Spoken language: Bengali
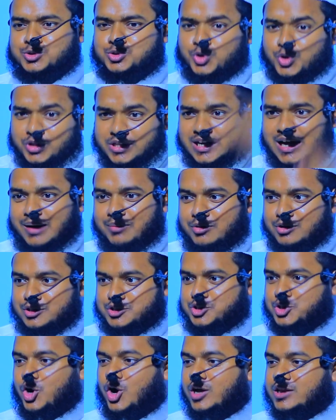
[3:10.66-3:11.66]
যদি আমল
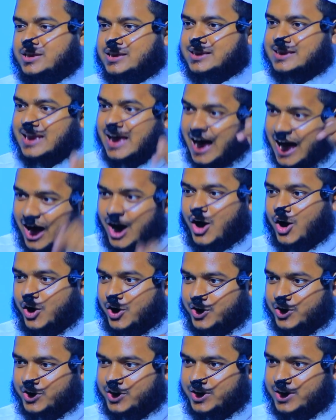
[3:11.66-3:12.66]
সৎ না
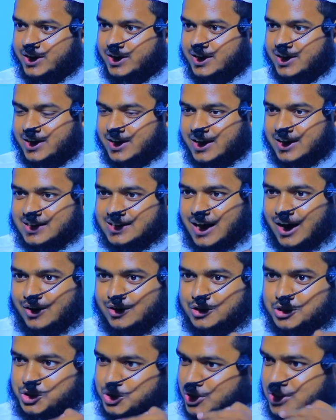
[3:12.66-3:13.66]
হয়
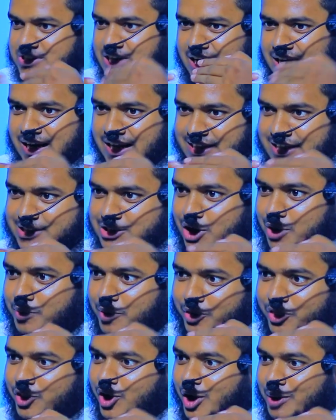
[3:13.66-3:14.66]
তাহলে শুধু জান্নাতে যাওয়া
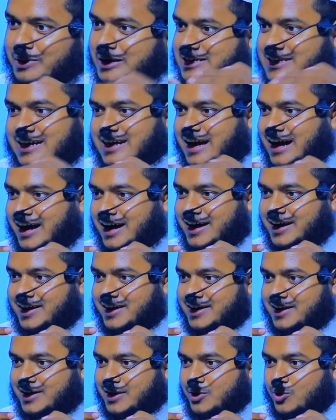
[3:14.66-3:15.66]
বন্ধ হবে এটা না
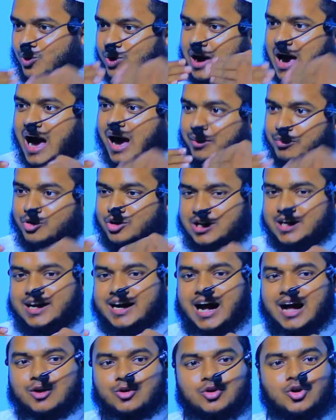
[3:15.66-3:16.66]
ওই আমলই
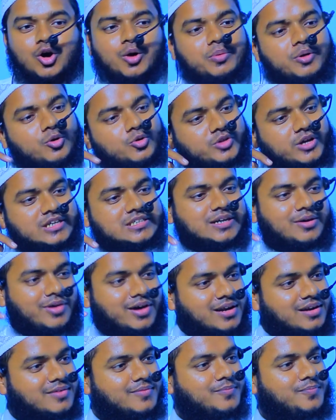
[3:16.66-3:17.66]
কারণ হবে কোথায়
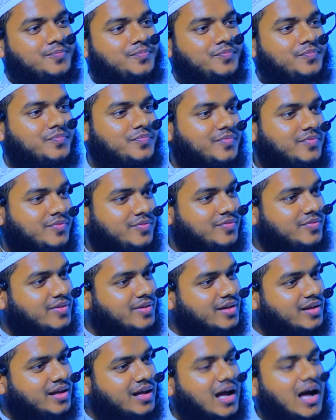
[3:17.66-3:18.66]
যাওয়ার
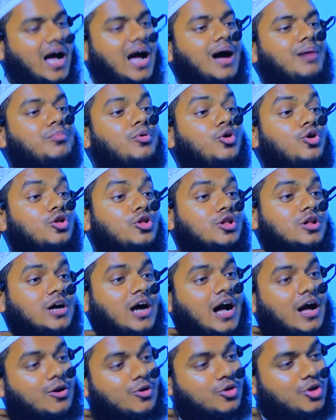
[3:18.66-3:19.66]
আমল
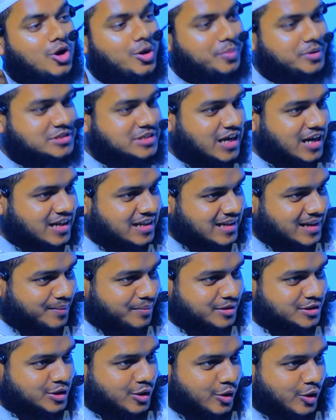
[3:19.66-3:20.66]
কারণ হবে জাহান
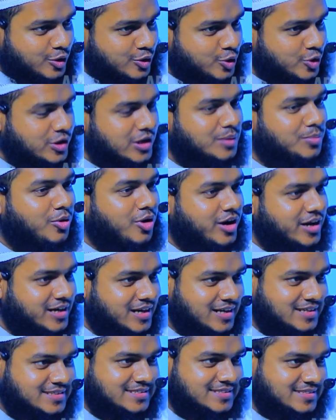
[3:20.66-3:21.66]
নামে যাওয়ার দলিল
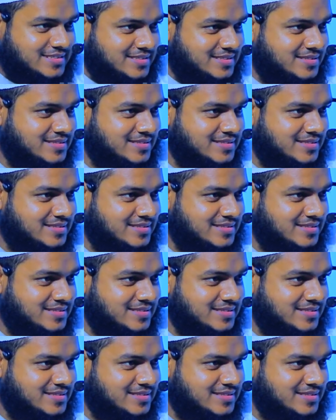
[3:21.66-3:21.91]
বোখারি হাদিস